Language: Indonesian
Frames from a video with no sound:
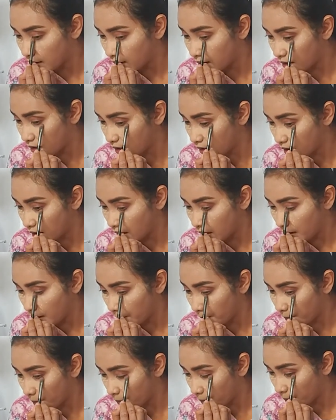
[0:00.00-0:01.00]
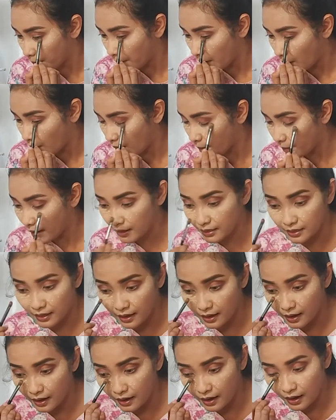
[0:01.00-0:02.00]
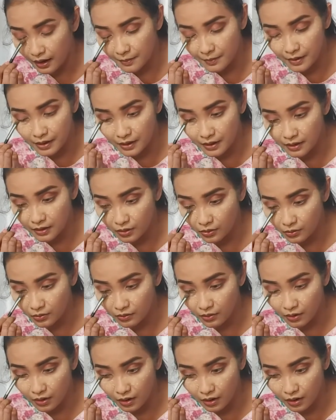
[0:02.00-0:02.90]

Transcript: di bawah mata karena biasanya itu